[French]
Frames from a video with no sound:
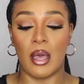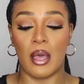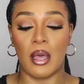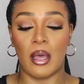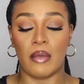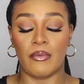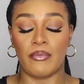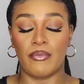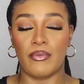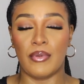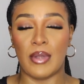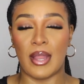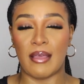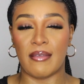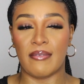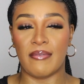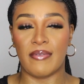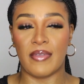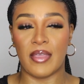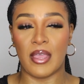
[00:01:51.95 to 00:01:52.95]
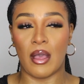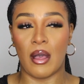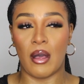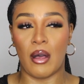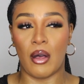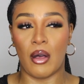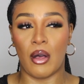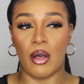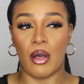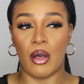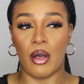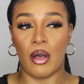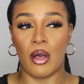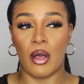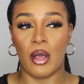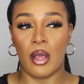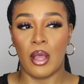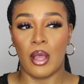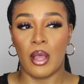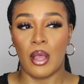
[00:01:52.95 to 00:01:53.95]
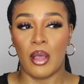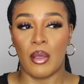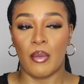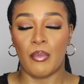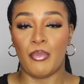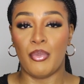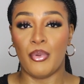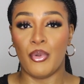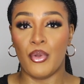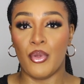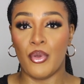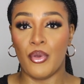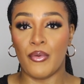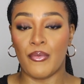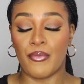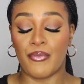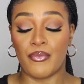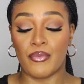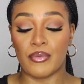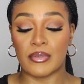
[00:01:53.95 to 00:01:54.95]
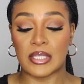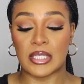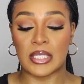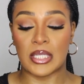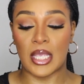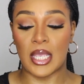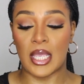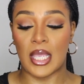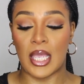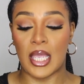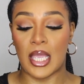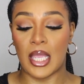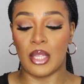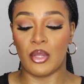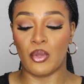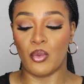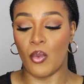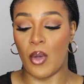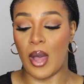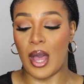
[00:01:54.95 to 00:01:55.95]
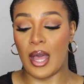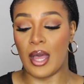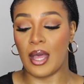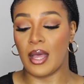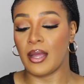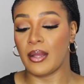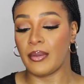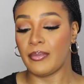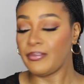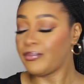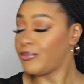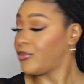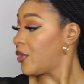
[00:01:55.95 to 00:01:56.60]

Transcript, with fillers: Euh, vous l'avez en bleu foncé et noir.